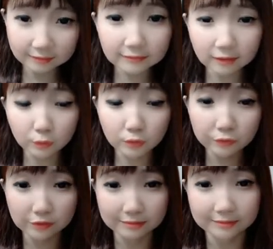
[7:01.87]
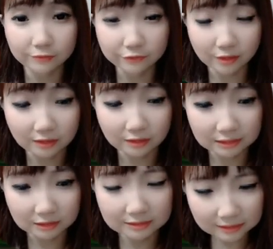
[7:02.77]
kalau di festival
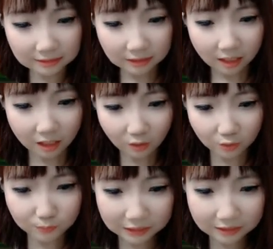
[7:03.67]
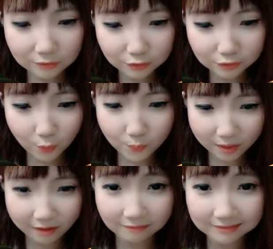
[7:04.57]
ini harus beli
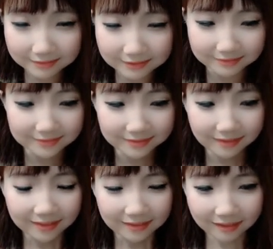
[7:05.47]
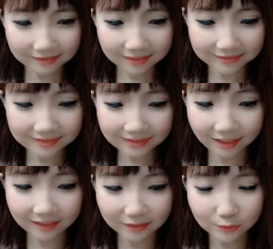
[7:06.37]
strawberry seed karena dia
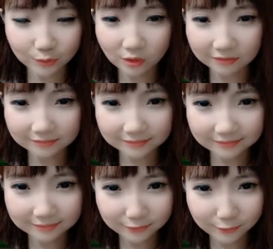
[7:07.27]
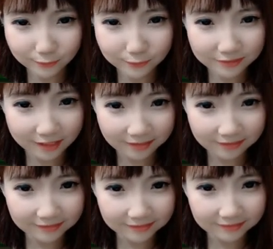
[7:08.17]
nggak ada jual di
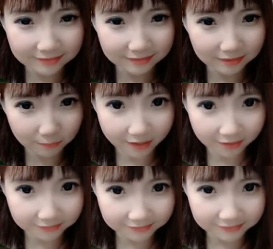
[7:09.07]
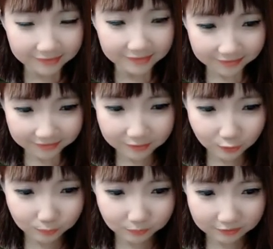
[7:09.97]
grocery setiap hari. Ini
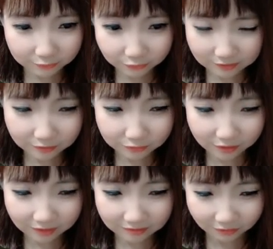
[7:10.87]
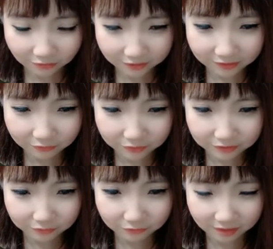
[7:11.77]
cuma di festival, oke okay,
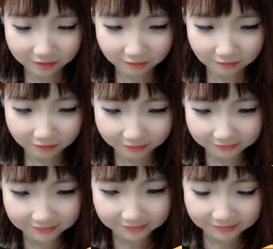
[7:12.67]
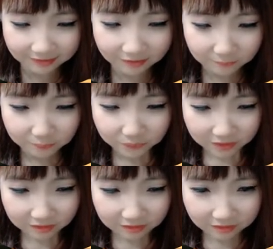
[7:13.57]
festival egg ini ya
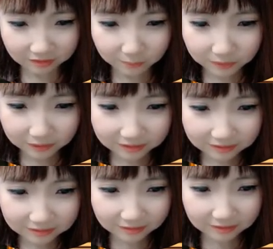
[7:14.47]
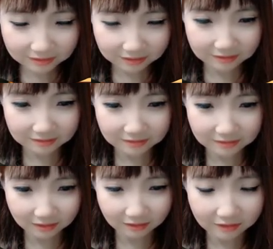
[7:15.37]
ini kita beli aja jangan
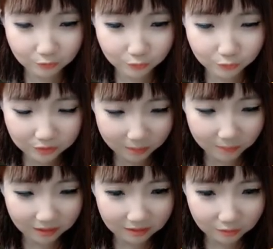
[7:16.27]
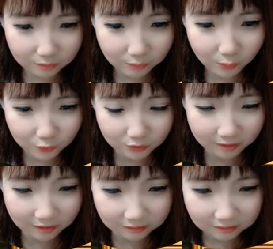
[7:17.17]
karena susah banget loh mau
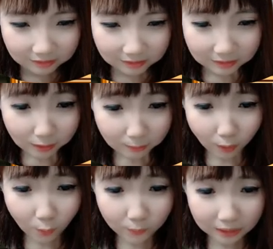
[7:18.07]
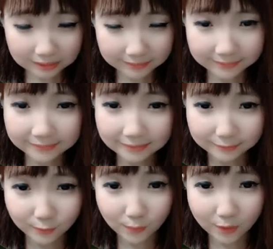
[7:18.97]
mencari mau beli ini ya
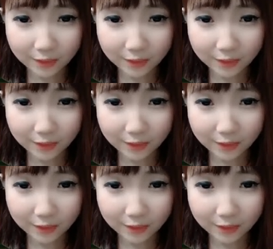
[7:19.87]
strawberry